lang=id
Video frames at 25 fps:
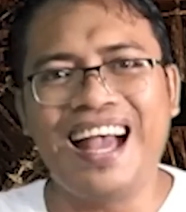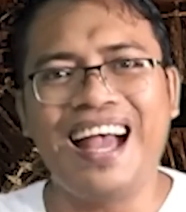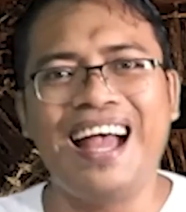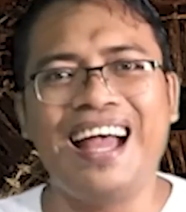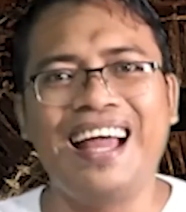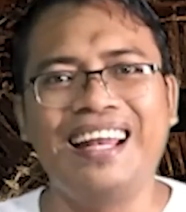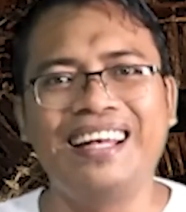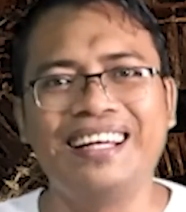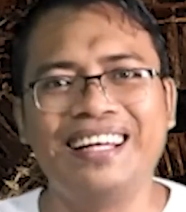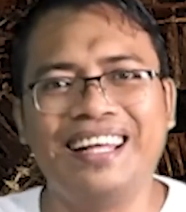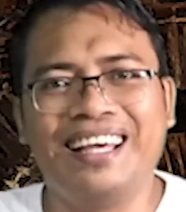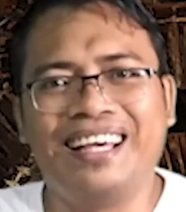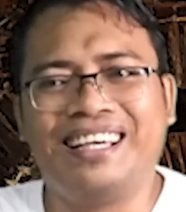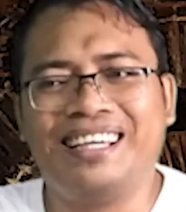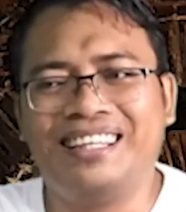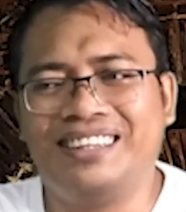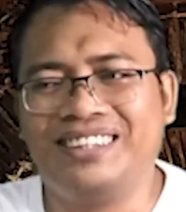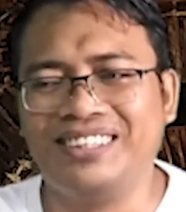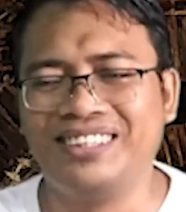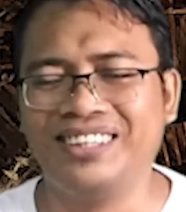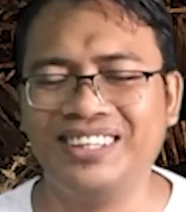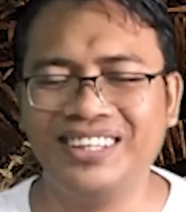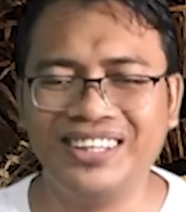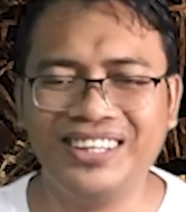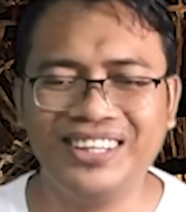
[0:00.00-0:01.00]
ya aneh
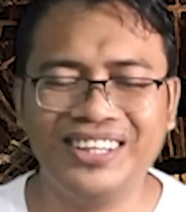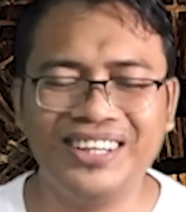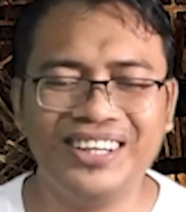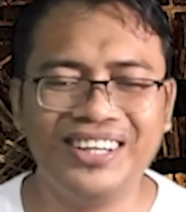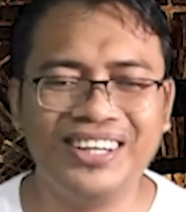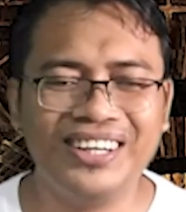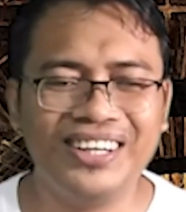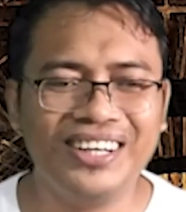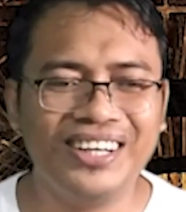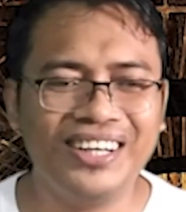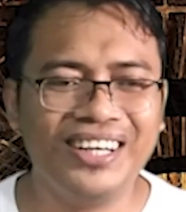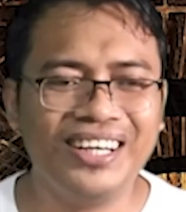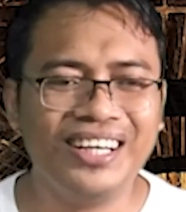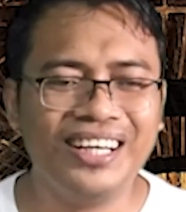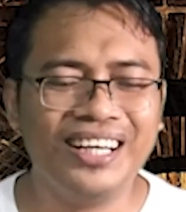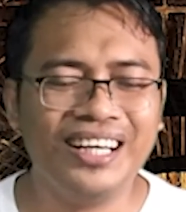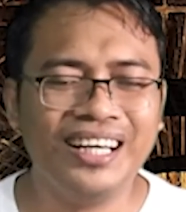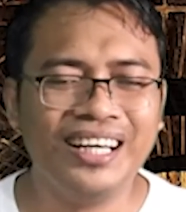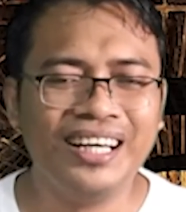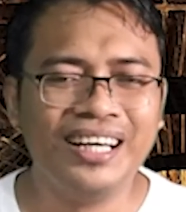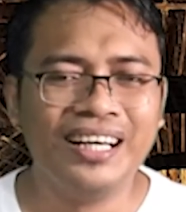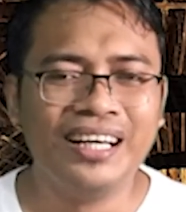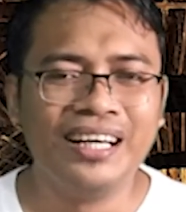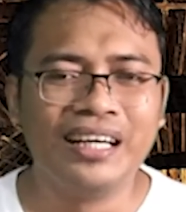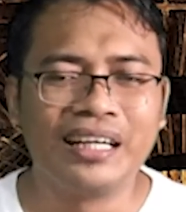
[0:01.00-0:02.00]
gitu.
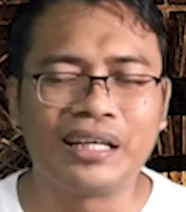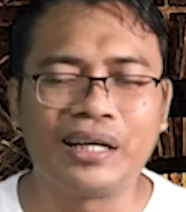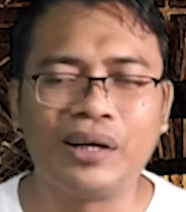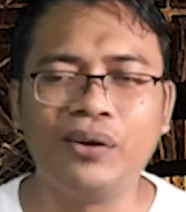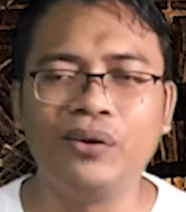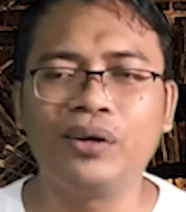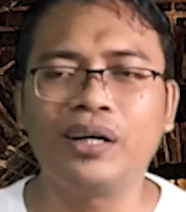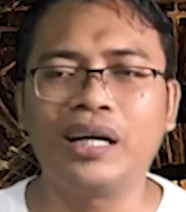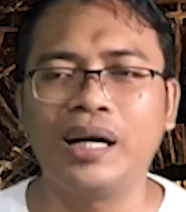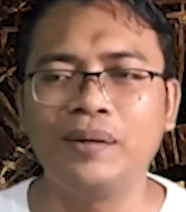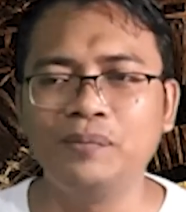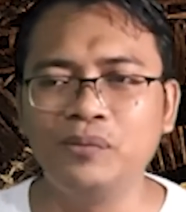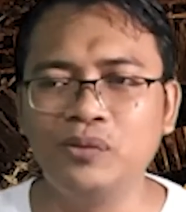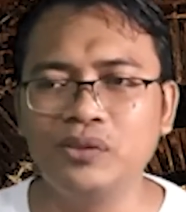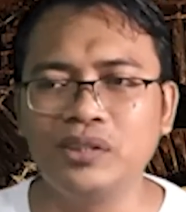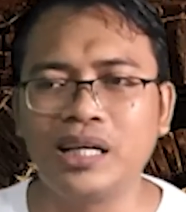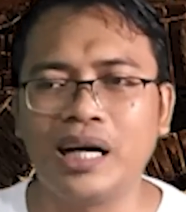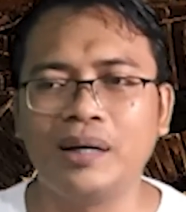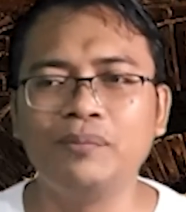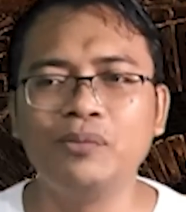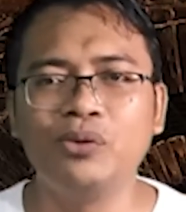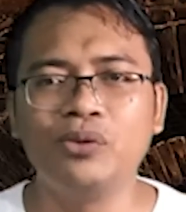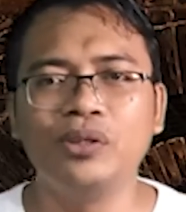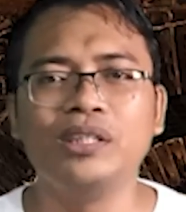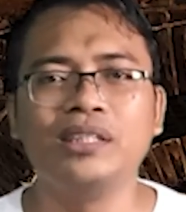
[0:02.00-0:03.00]
Kalau kamu
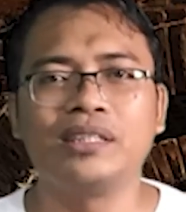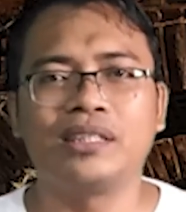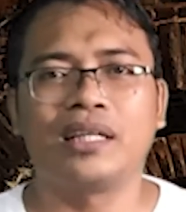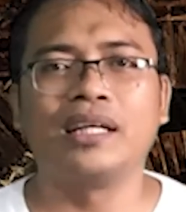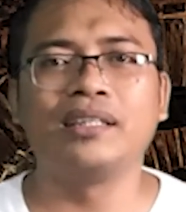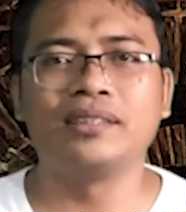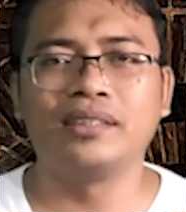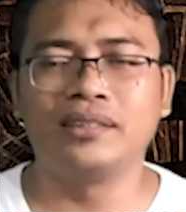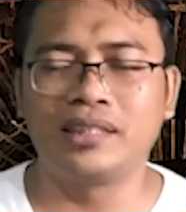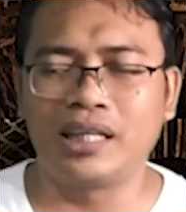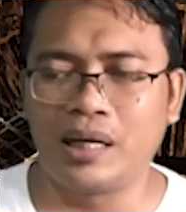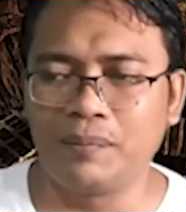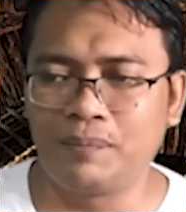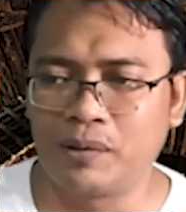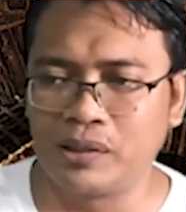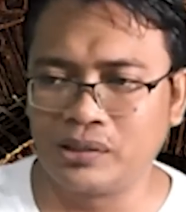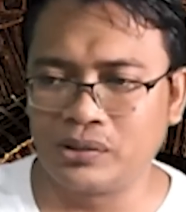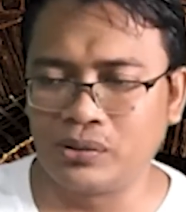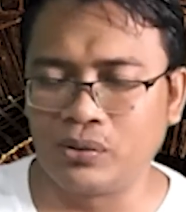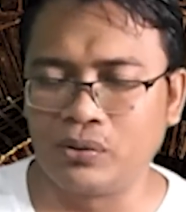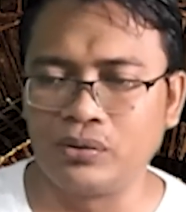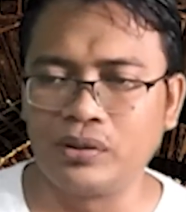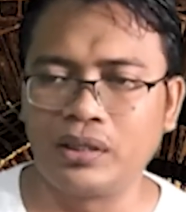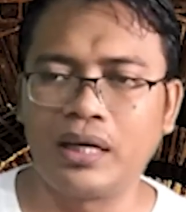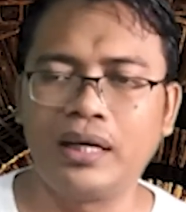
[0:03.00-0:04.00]
nggak mau diserang secara
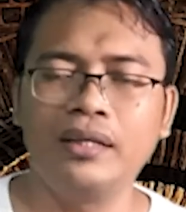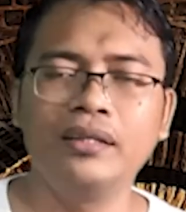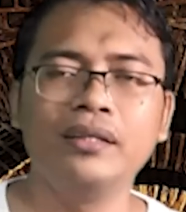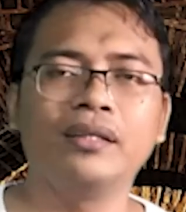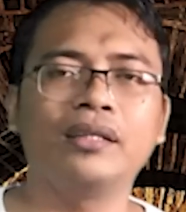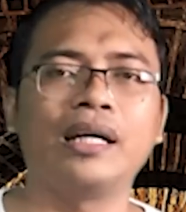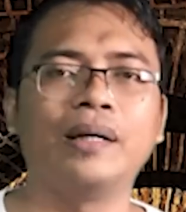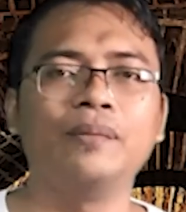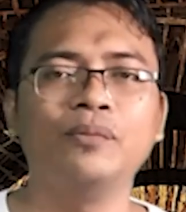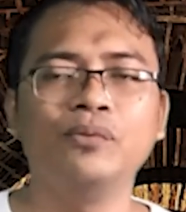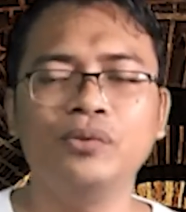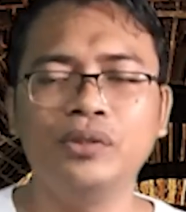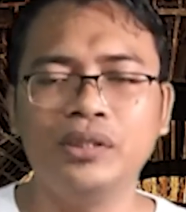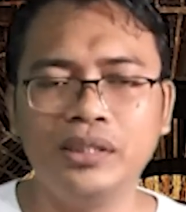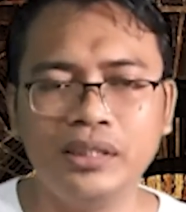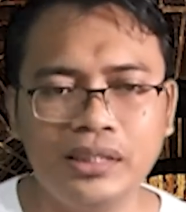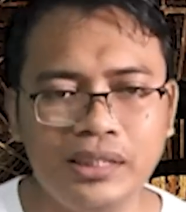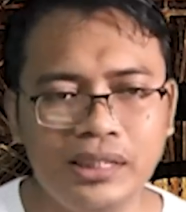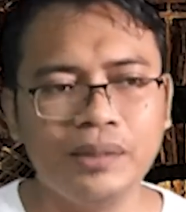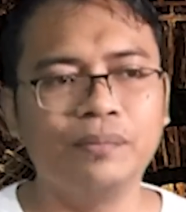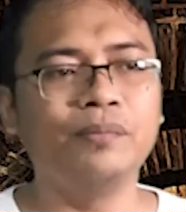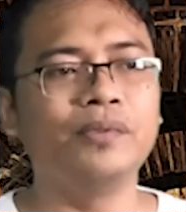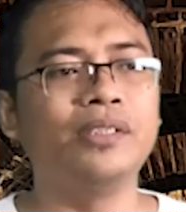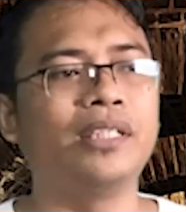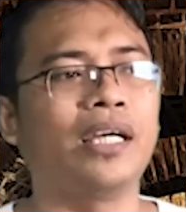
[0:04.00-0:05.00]
personal, ya kamu
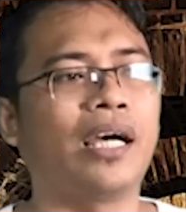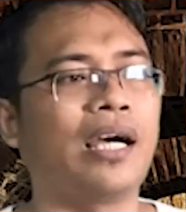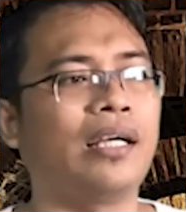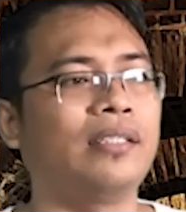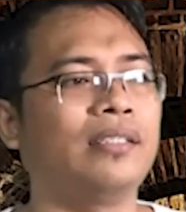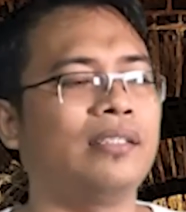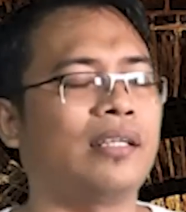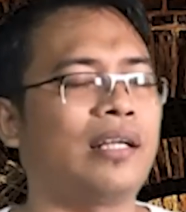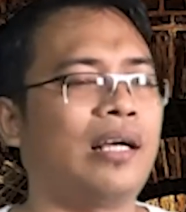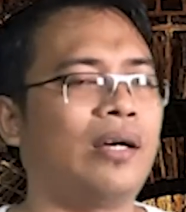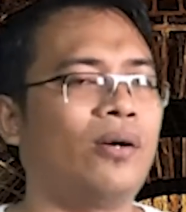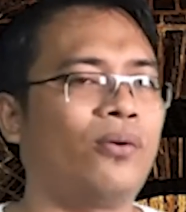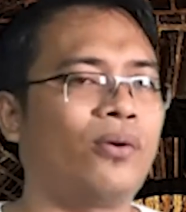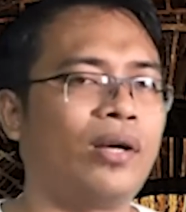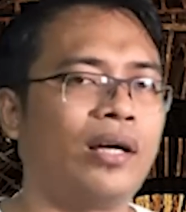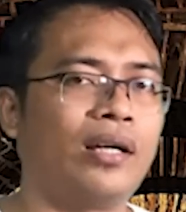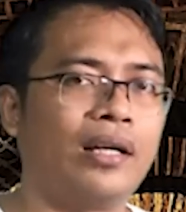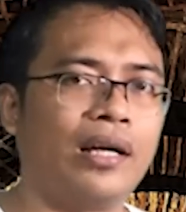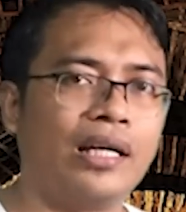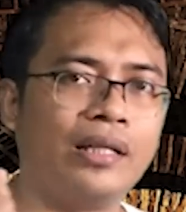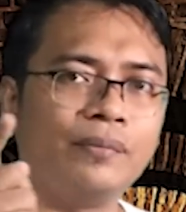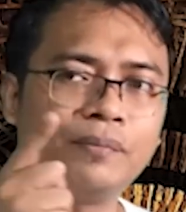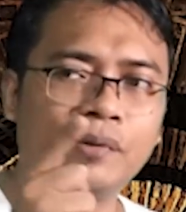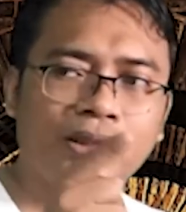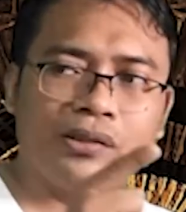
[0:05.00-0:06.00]
diem jangan nyerang orang
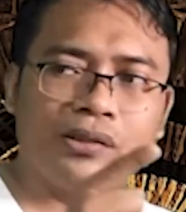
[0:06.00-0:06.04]
lain